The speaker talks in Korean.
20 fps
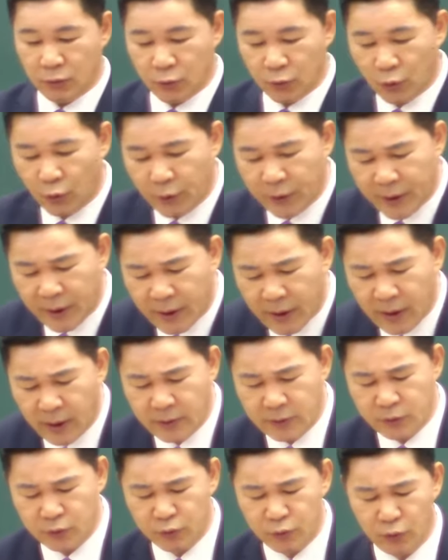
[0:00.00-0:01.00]
요래
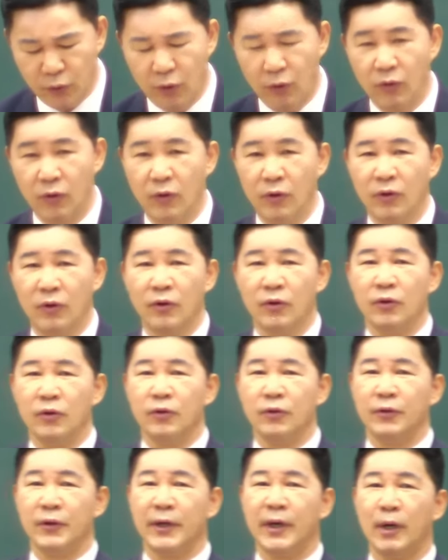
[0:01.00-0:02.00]
가지고
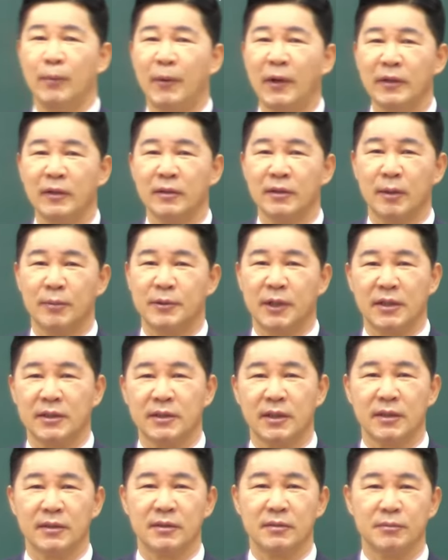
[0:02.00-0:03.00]
내가 받은 대답
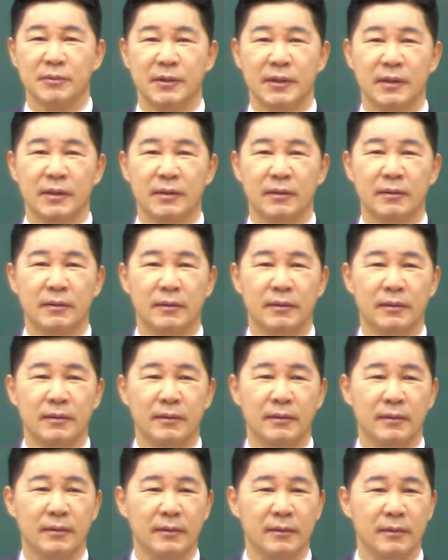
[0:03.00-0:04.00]
작지 않습니다.
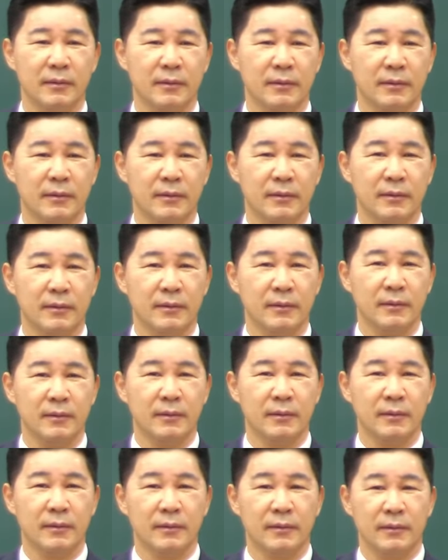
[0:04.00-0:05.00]

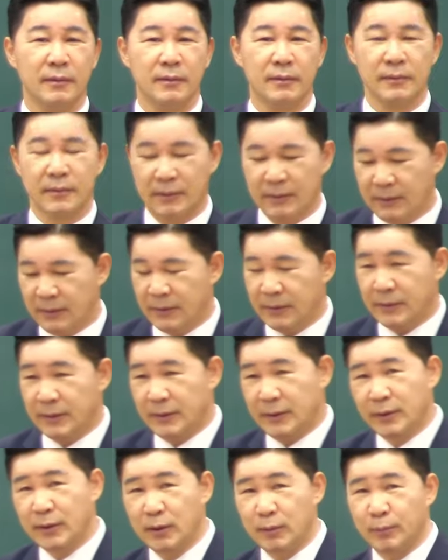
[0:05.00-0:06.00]
这样之后我得了不小的应允.
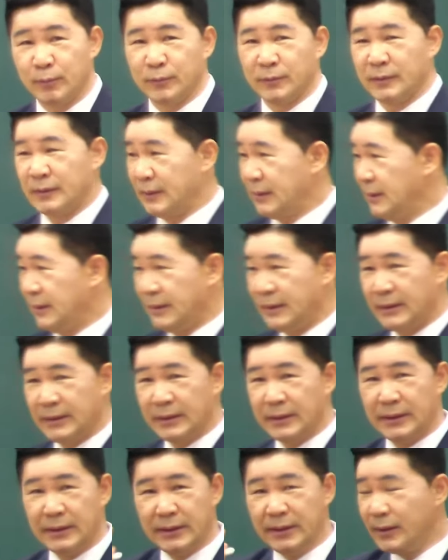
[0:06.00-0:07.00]
뭐 여러분
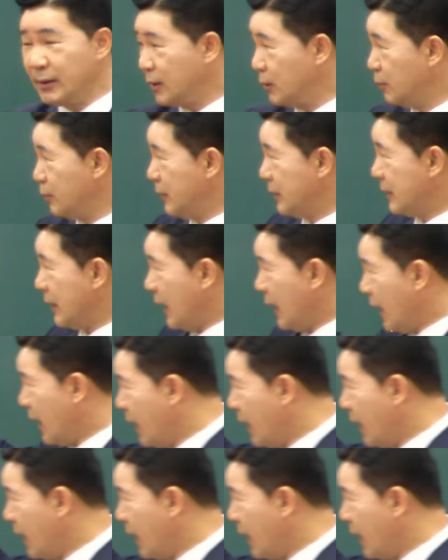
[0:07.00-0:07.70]
여러분이 딱